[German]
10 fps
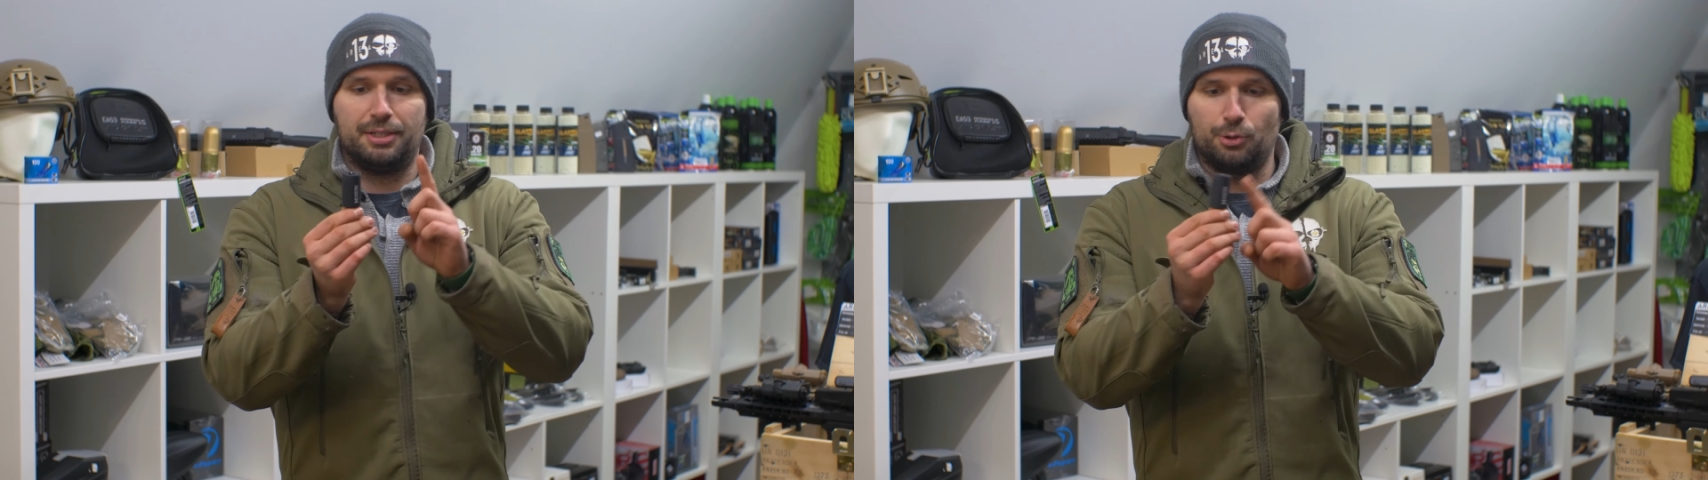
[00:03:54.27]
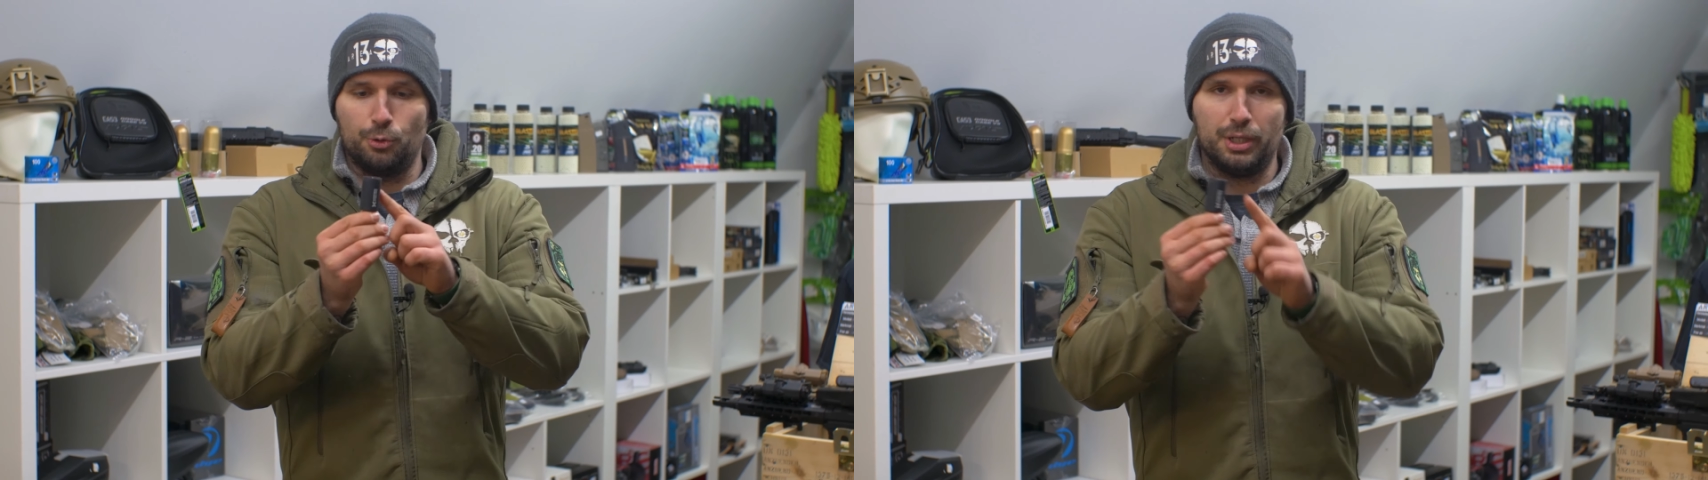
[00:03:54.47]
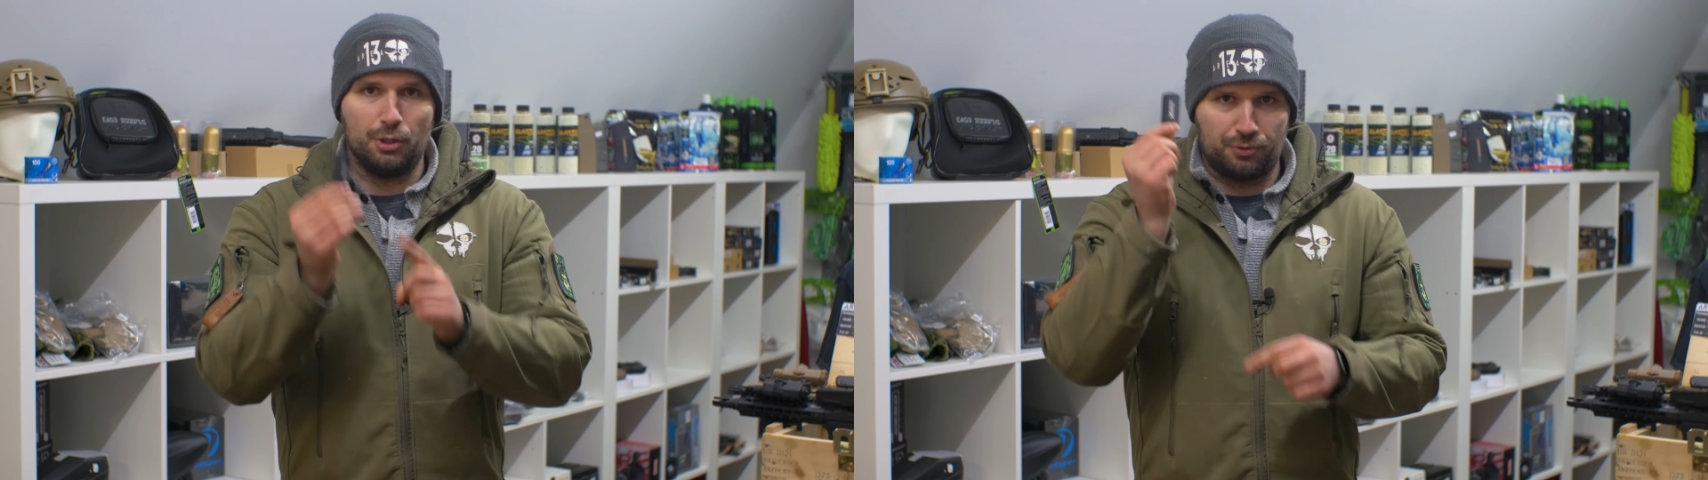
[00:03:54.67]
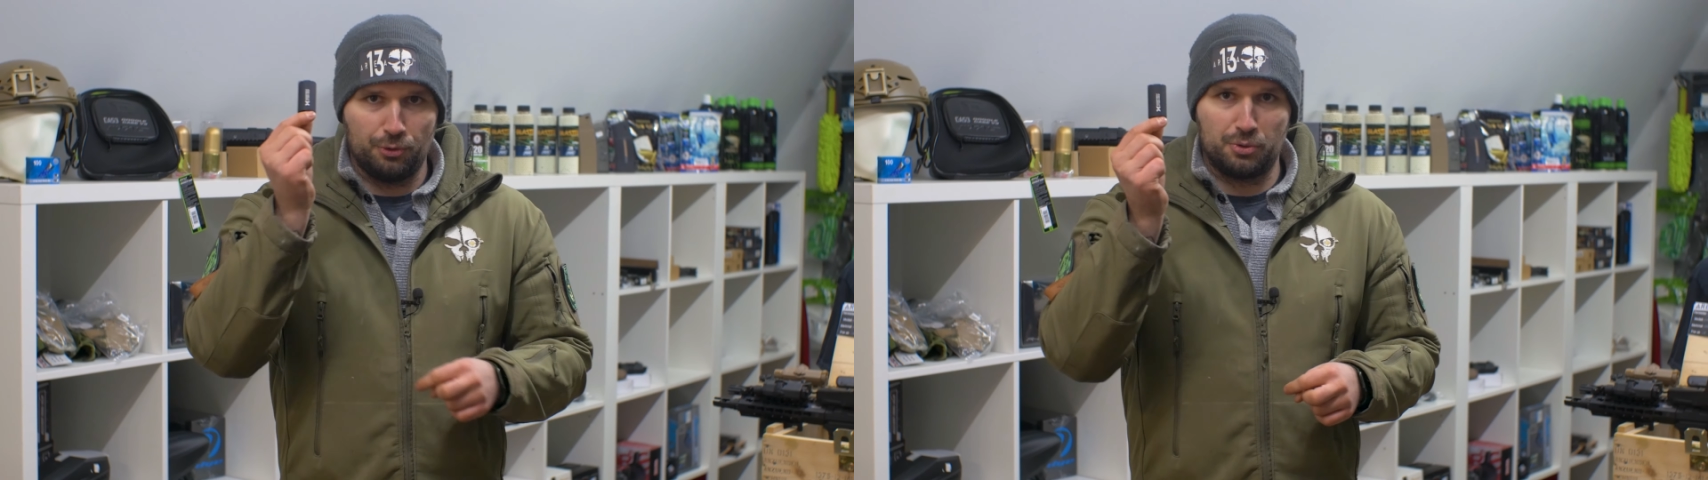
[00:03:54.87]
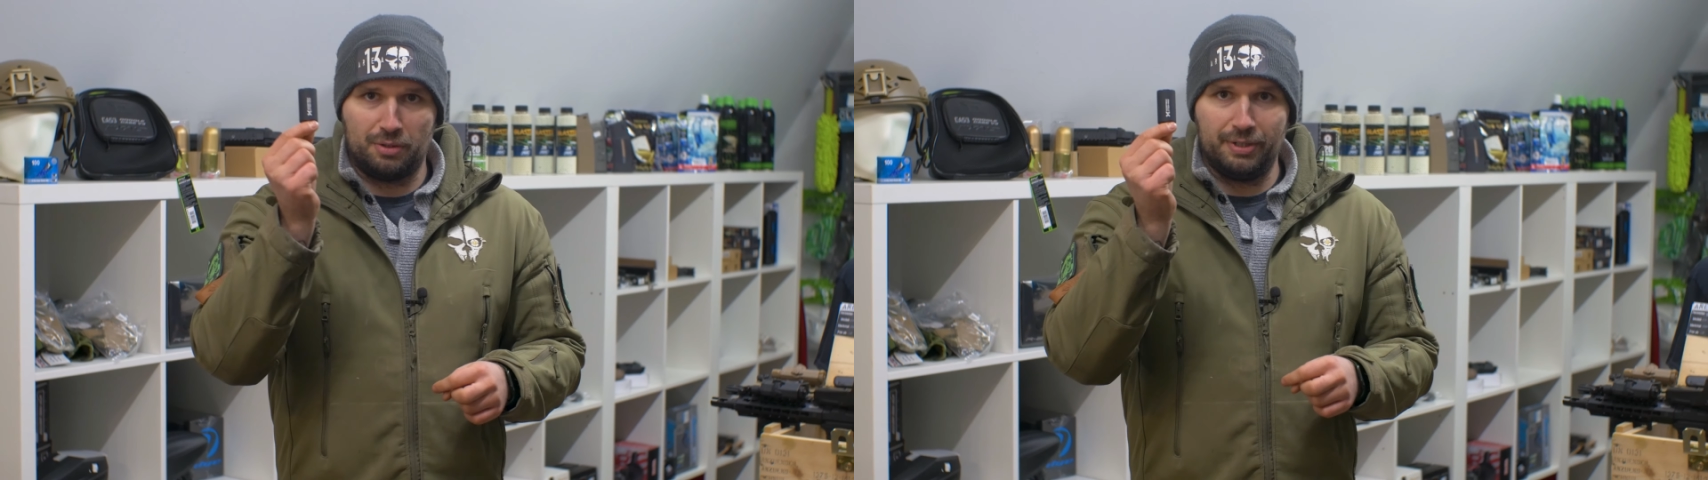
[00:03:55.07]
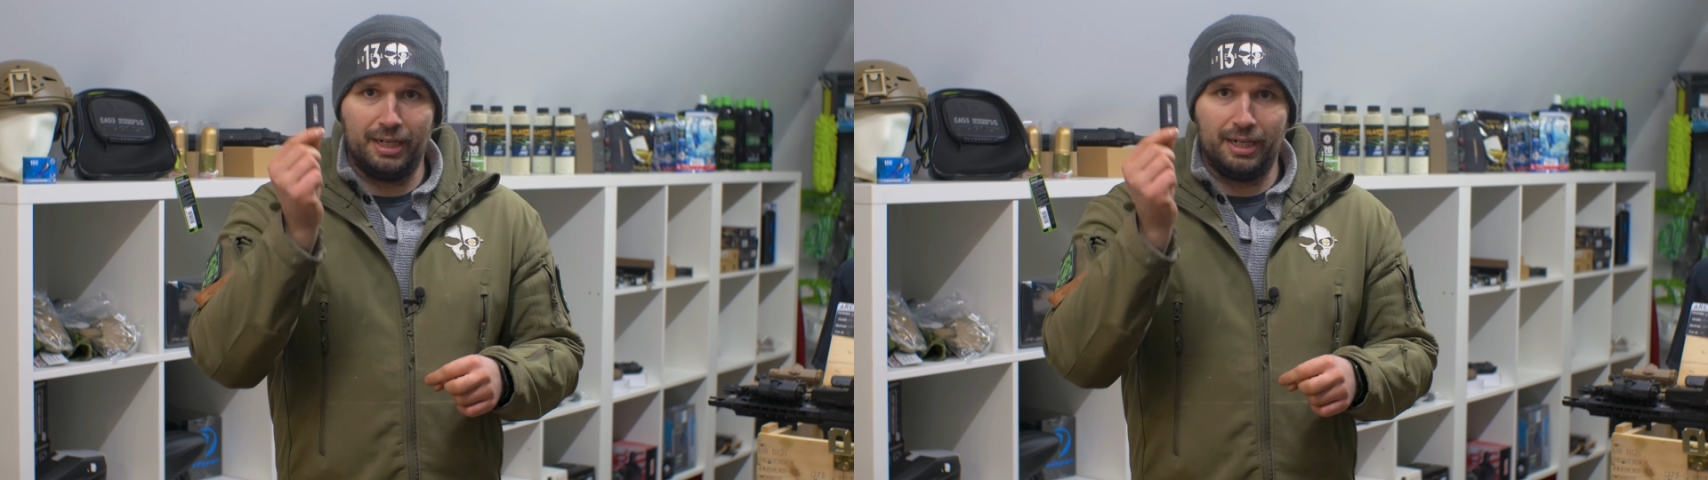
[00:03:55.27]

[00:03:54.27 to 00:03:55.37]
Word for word: die grüne Ausführung, die wir